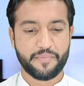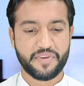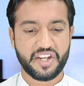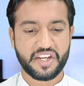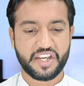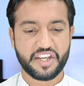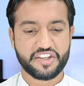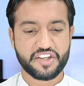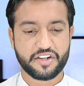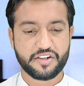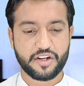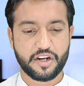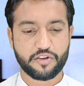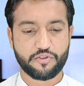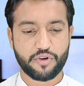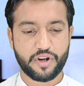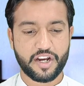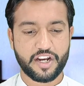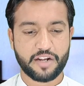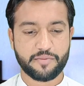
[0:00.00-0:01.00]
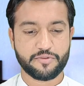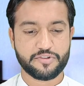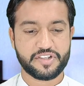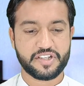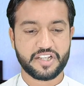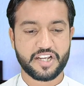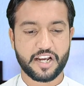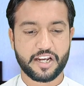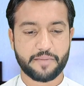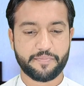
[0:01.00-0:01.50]
अमरीकी जनरल कोरेला ने
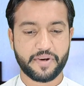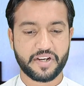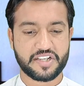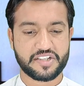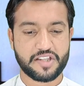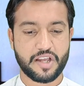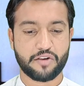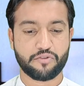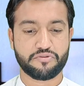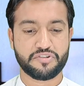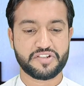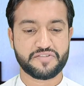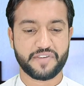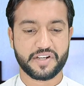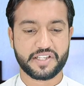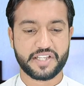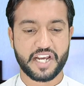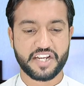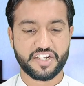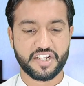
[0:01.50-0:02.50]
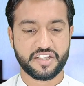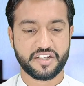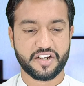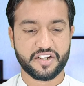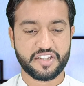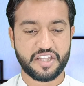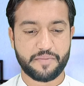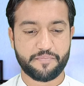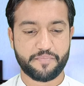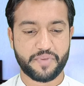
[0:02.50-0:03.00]
मजीद कहा कि पाकिस्तान को इस वक्त दहशत
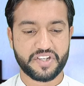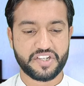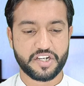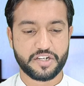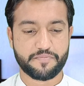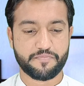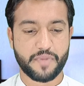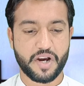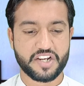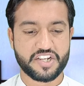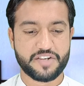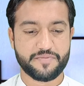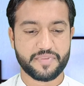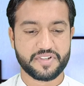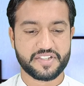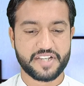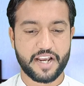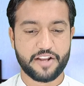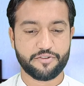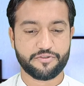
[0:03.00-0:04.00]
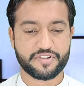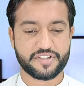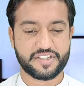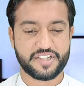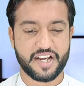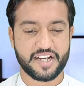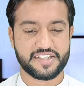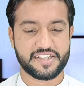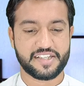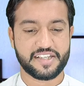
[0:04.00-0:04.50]
गर्दी बजट माशी मसाइल और
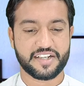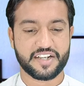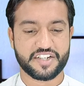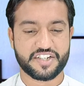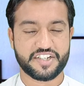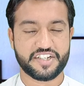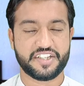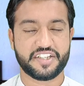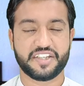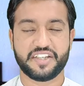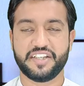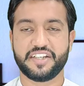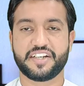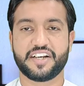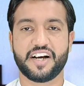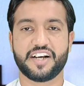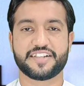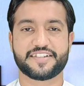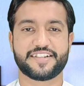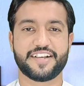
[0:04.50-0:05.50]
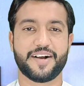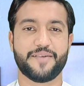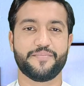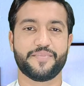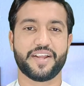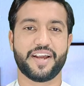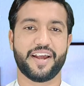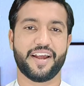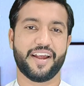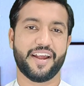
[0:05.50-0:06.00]
सियासी कशीदगी का
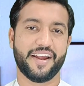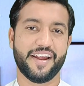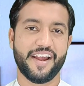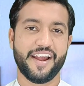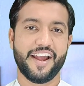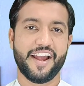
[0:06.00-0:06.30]
सामना है